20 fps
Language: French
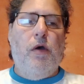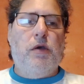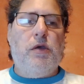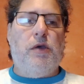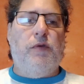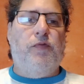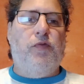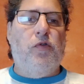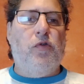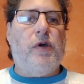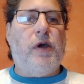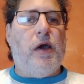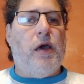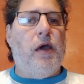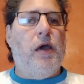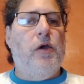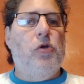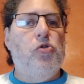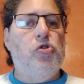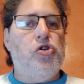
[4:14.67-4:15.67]
qui vont
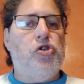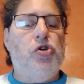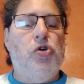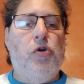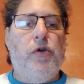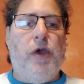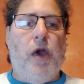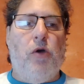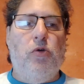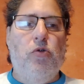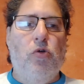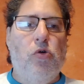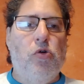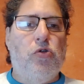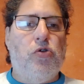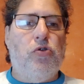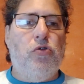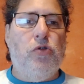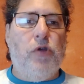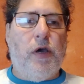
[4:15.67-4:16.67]
créer le jeu. Il n'y a eu
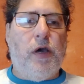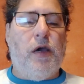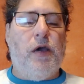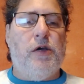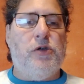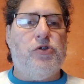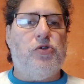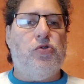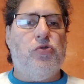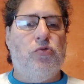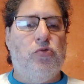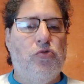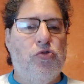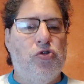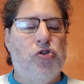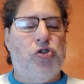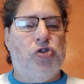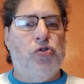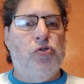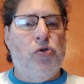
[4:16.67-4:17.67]
aucune création
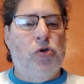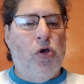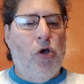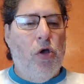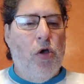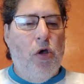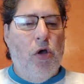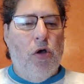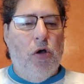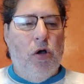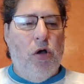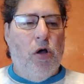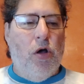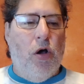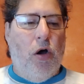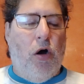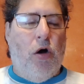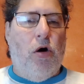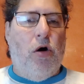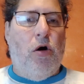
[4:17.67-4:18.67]
de jeu
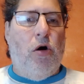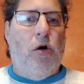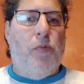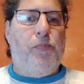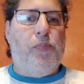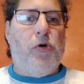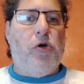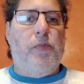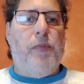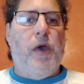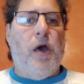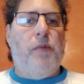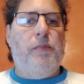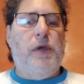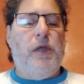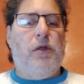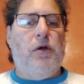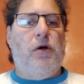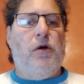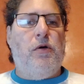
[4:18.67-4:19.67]
euh, en, première
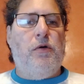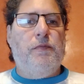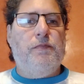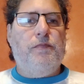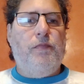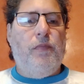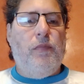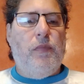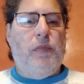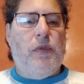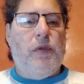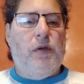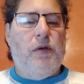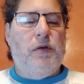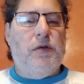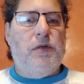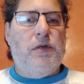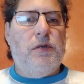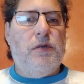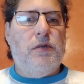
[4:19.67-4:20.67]
mi-temps.
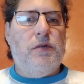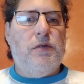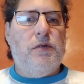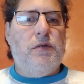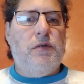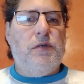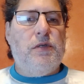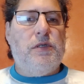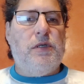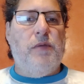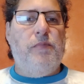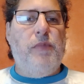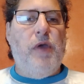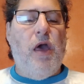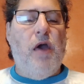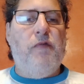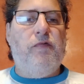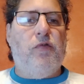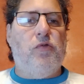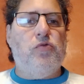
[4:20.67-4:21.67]
C'est
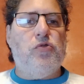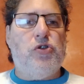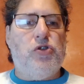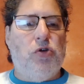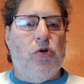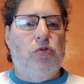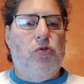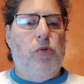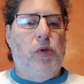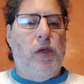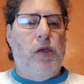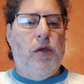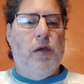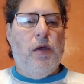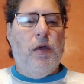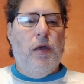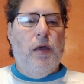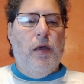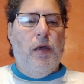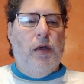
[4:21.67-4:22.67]
mièvre, on s'ennuie.
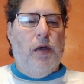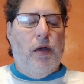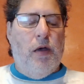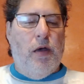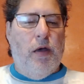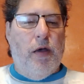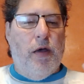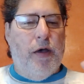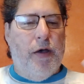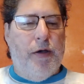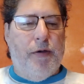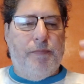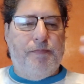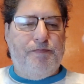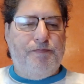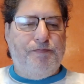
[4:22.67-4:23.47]
Euh,